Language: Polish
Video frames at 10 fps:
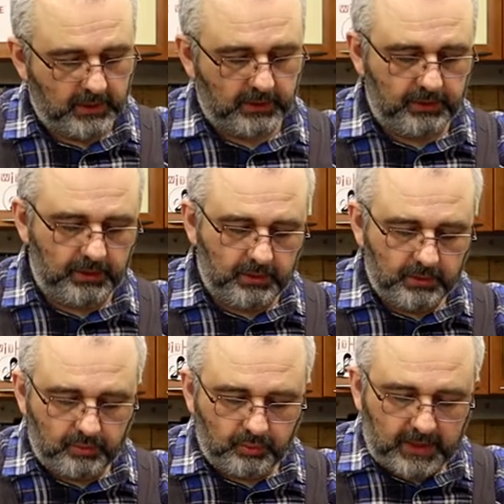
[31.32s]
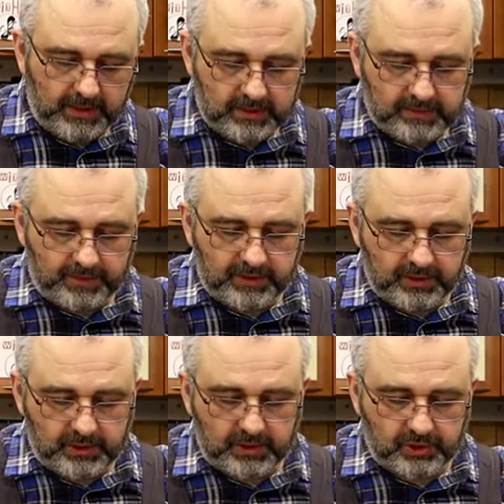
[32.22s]
i tutaj jest
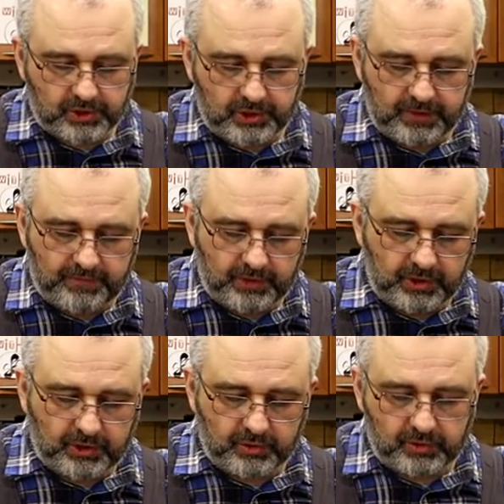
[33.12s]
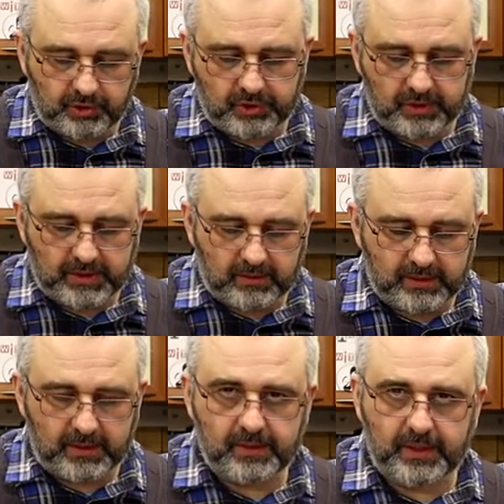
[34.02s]

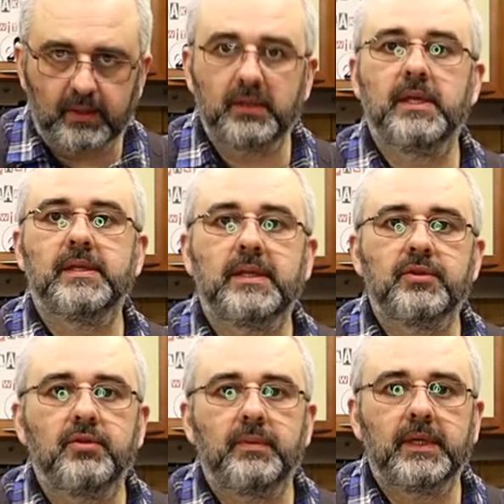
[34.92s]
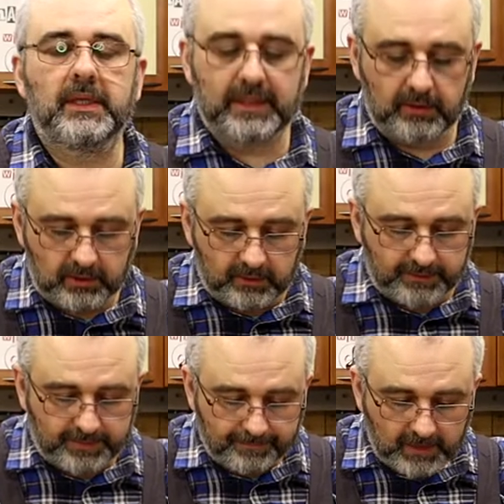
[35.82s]
2393000 To jest nasz numer
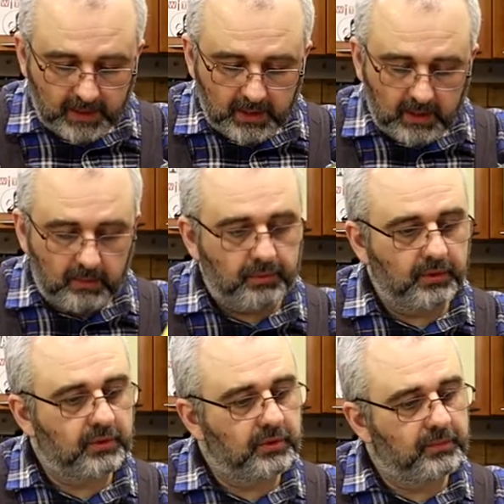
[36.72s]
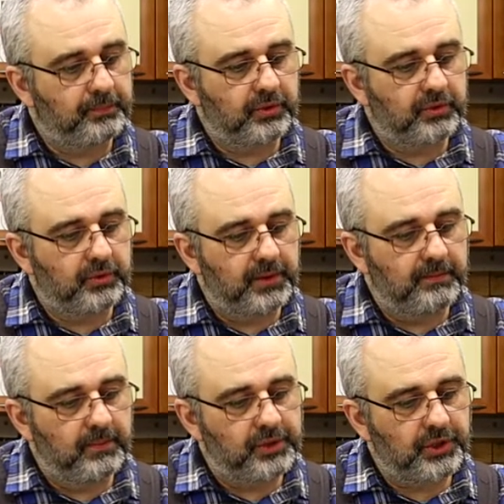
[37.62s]
katalogowy, pod którym
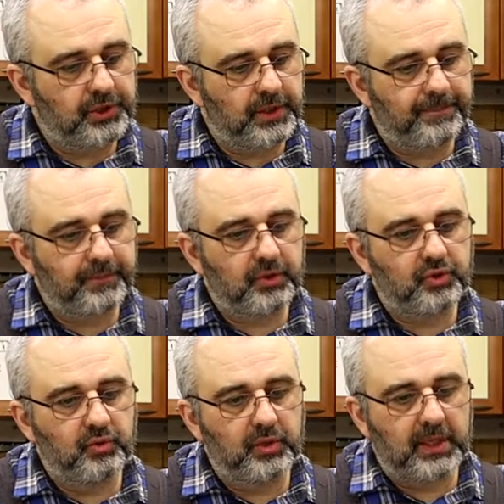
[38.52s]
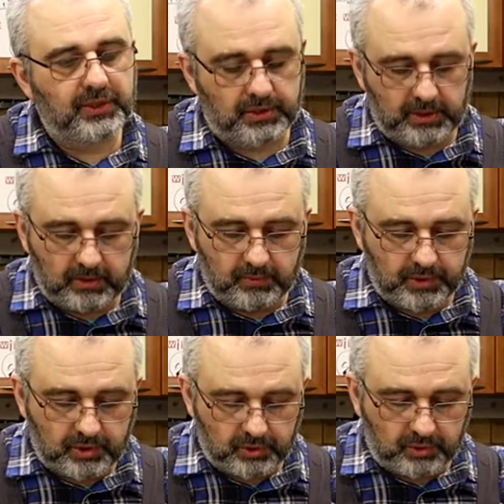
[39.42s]
możecie szukać tego
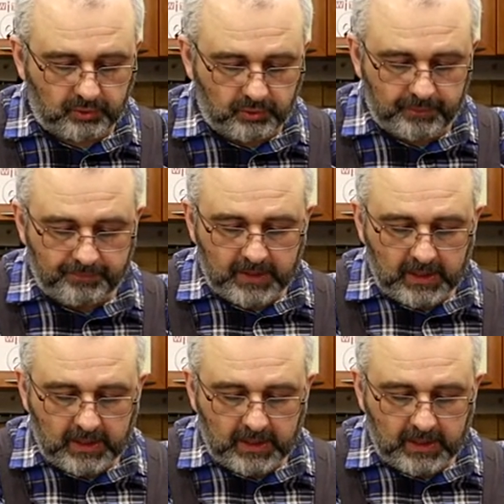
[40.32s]
brzeszczotu.